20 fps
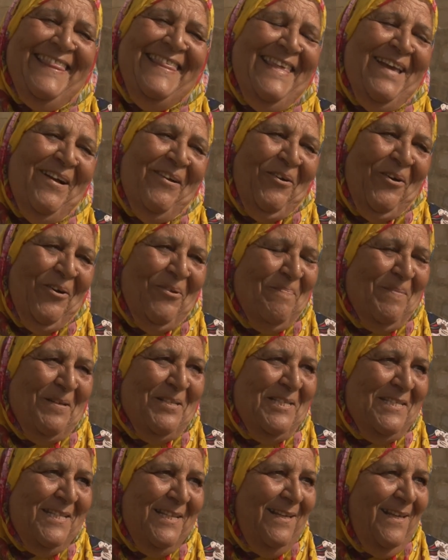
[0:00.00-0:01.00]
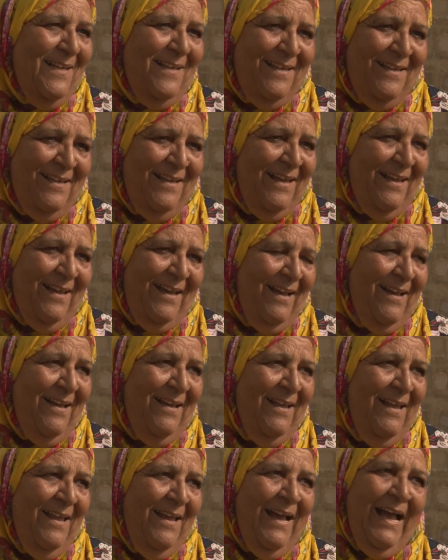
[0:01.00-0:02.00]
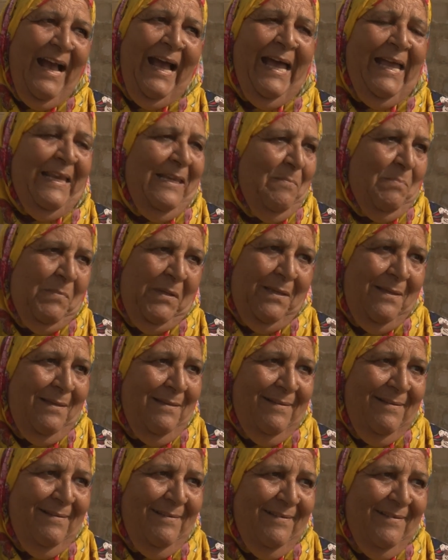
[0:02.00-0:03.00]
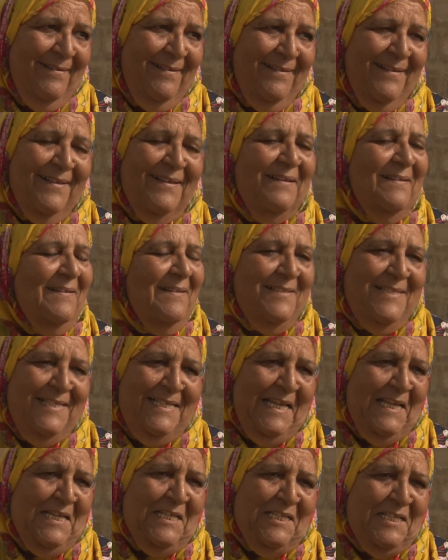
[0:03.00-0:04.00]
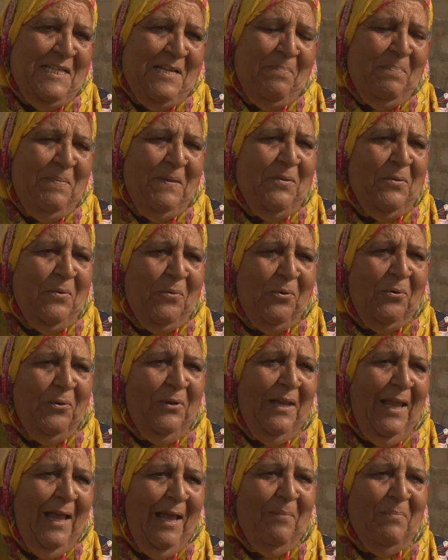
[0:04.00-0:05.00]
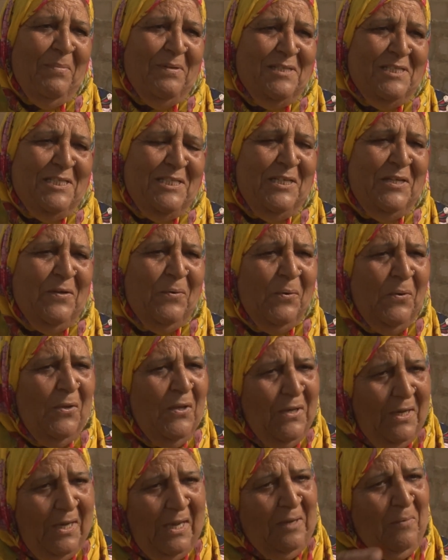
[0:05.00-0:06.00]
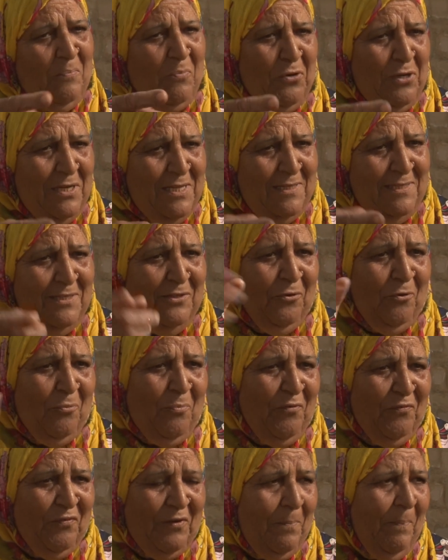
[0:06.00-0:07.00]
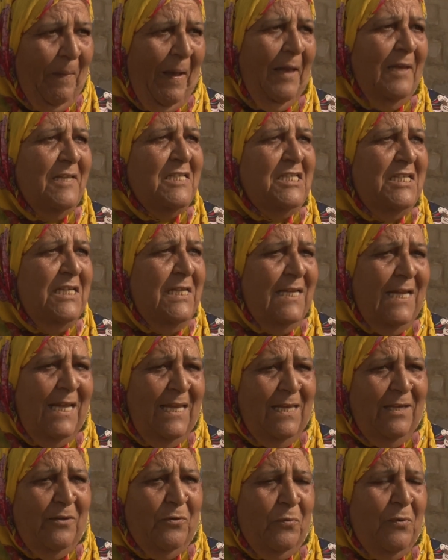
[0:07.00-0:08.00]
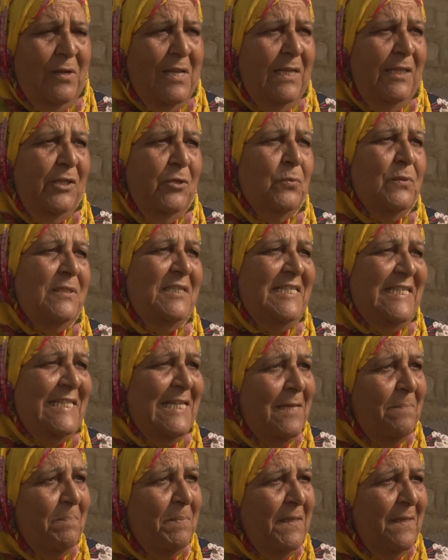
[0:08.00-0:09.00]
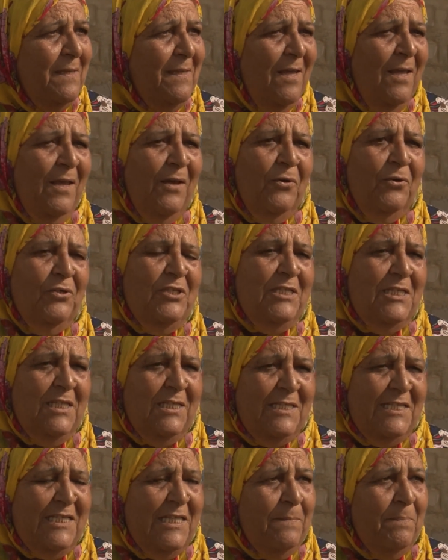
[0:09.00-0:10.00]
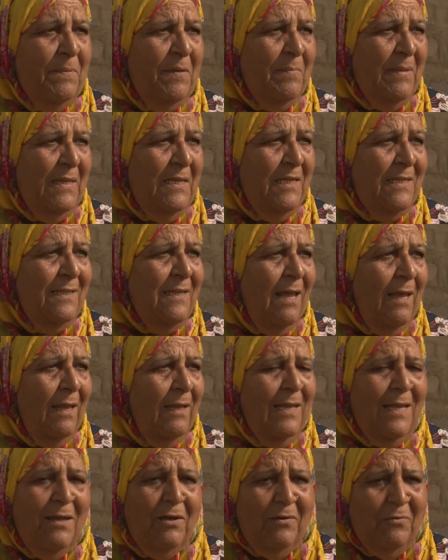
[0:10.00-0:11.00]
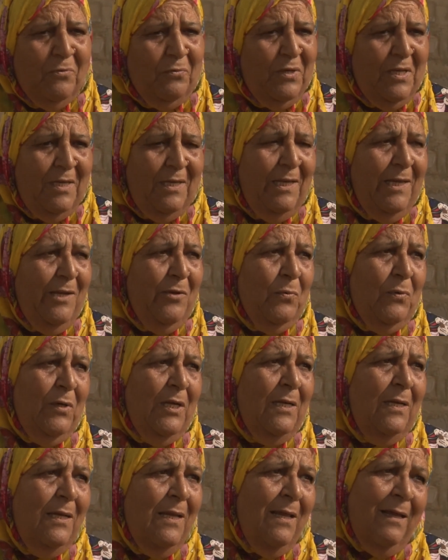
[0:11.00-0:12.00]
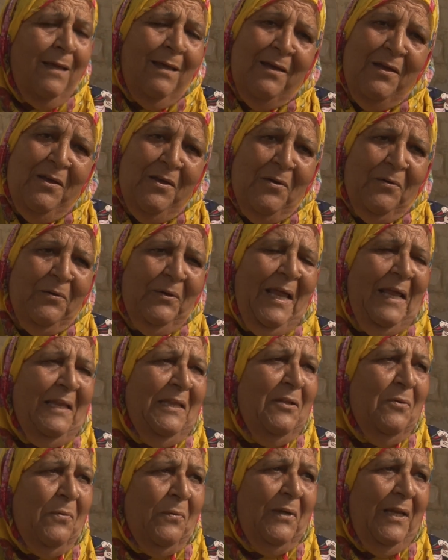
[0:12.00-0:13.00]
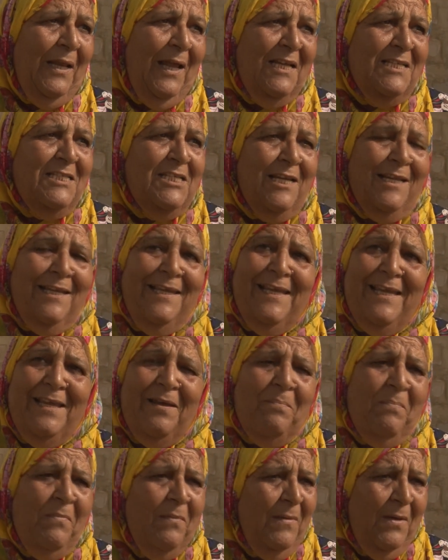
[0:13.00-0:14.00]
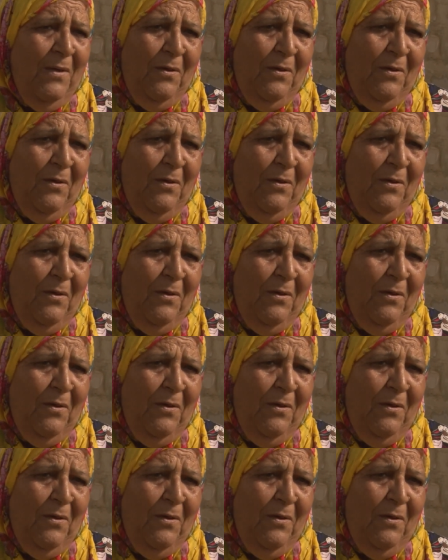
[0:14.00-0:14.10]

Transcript: هذه قربس عالمي استنسنا بيه وكل عام نجي انا ولادي عمو في البحر نجي انا ولادي ونسابي ويجي نسيبي من ايطاليا ونكريو لنا نعديو كل 10 ايام